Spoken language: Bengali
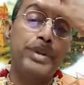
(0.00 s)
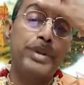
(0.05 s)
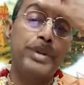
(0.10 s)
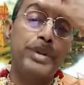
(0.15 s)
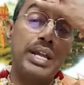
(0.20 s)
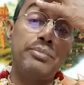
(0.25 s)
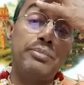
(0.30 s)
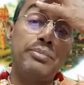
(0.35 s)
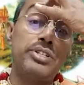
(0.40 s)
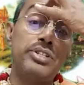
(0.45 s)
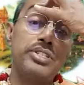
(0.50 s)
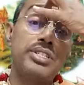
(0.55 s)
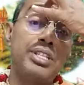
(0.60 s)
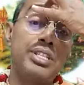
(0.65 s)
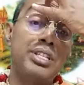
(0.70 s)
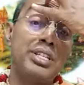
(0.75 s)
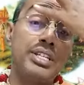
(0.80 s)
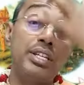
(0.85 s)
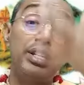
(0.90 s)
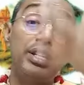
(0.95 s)
প্রেম
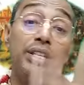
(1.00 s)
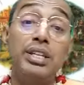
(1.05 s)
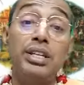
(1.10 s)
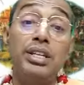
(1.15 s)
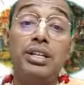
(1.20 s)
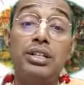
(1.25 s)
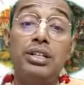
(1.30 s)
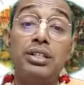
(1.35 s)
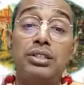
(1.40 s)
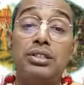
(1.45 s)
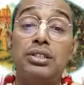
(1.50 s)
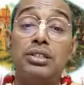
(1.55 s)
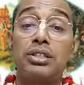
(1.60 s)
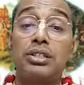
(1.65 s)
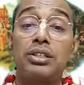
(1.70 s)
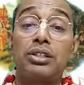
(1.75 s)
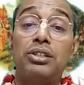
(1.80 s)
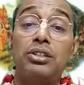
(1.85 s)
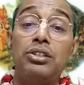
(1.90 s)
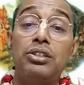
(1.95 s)
হচ্ছে কি
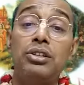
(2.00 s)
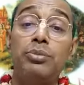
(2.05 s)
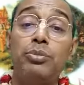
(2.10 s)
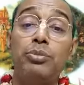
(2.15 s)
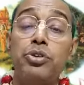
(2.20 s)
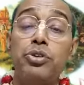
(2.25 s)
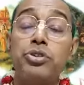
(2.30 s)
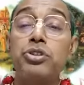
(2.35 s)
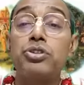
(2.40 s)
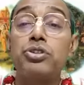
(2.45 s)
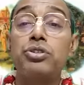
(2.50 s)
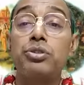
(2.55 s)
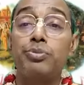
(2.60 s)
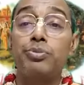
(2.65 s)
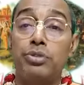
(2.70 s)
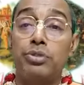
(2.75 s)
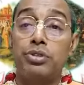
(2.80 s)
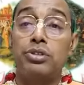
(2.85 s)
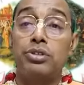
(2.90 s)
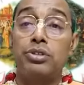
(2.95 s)
অত্যন্ত
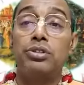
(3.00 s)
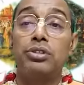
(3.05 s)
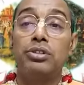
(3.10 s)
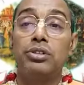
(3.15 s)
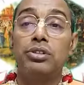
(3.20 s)
বৈশিষ্ট্যপূর্ণ